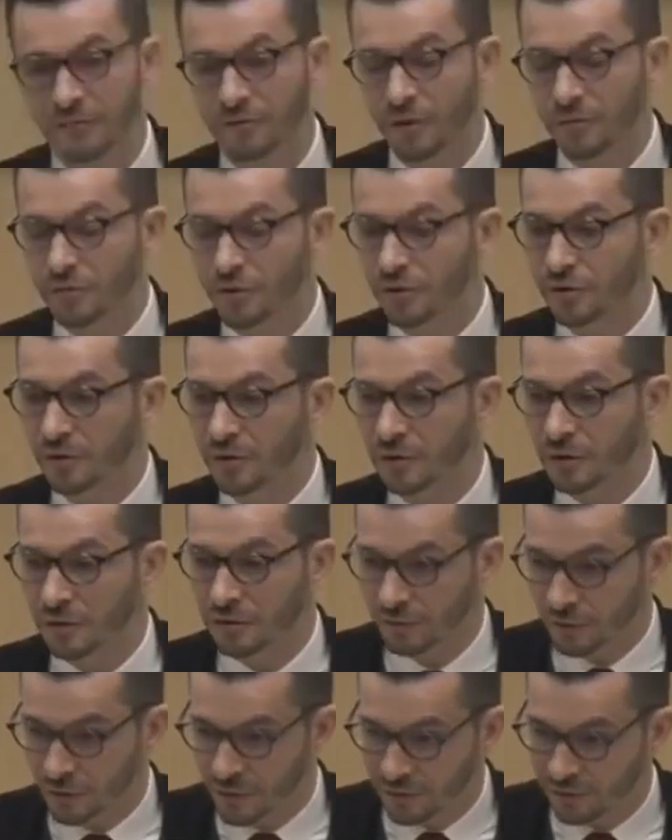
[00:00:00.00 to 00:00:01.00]
в том, что
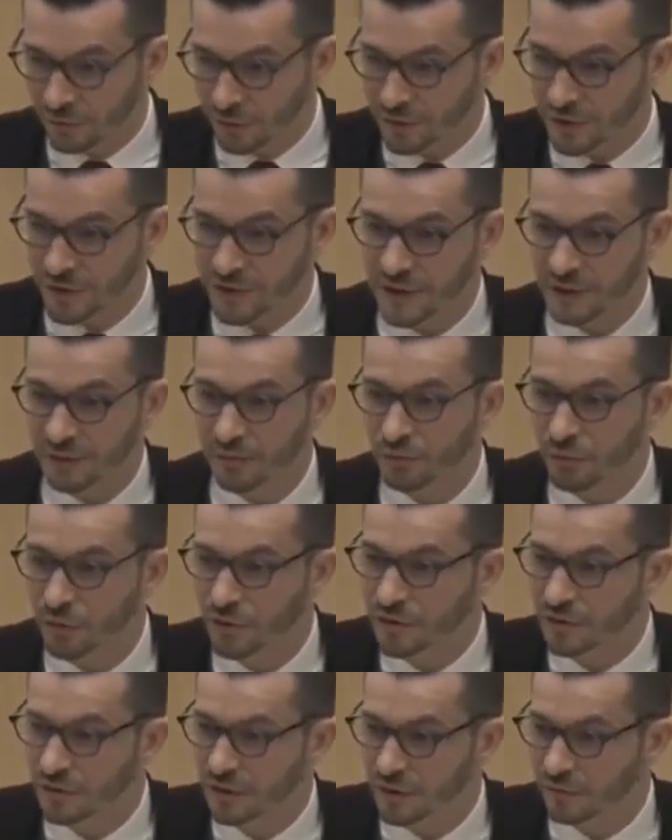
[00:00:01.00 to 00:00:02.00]
вот дефолт-система
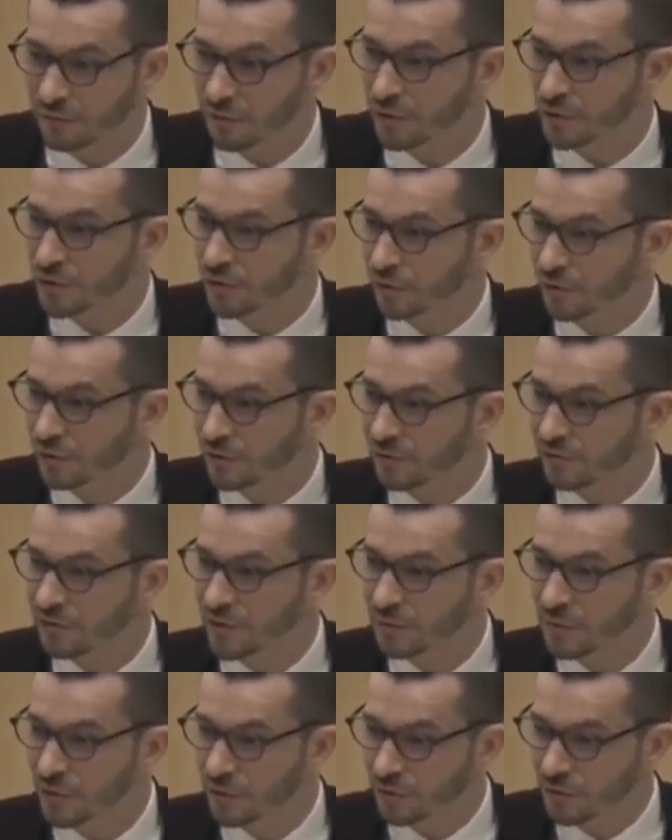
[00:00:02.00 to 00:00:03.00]
мозга эволюционно
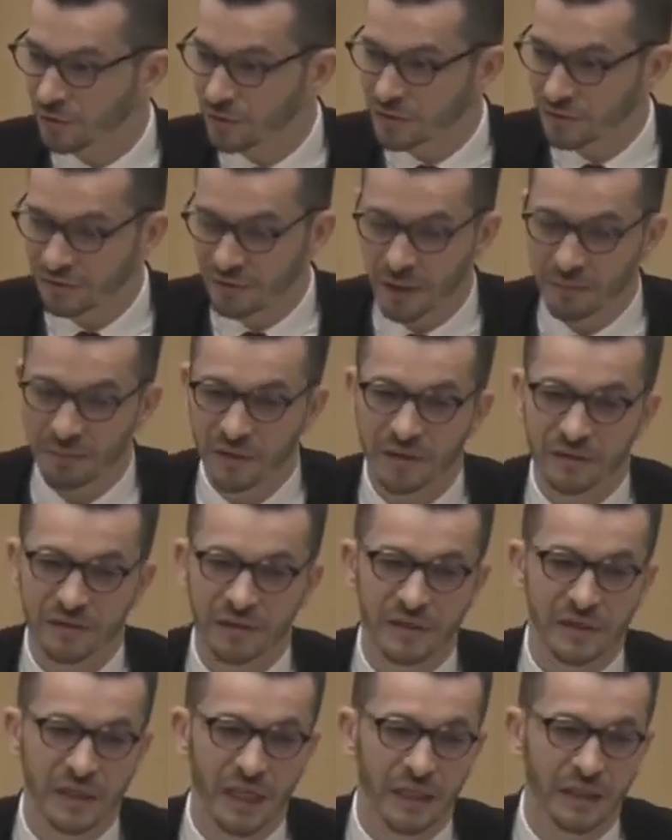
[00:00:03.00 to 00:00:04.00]
формируется в рамках
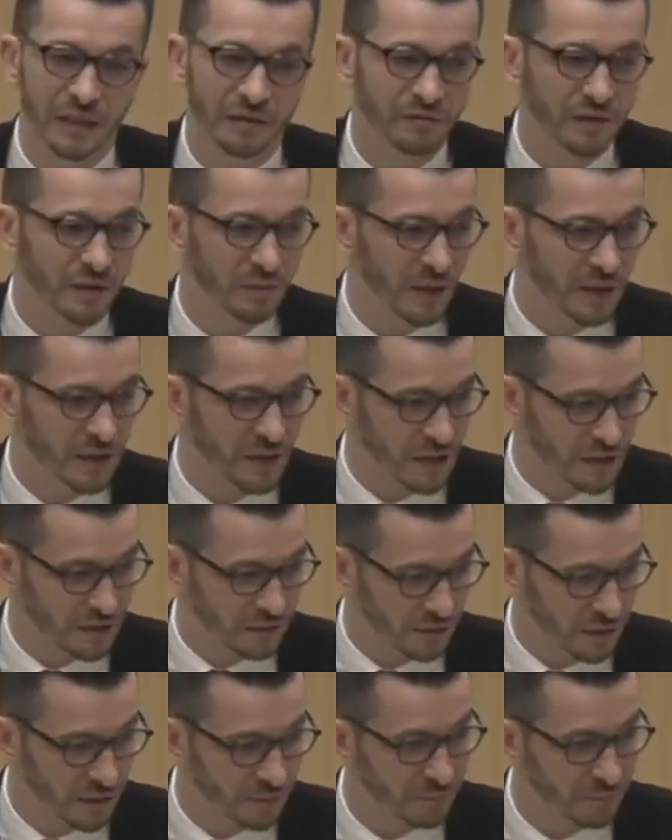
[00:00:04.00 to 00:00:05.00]
социальных взаимодействий.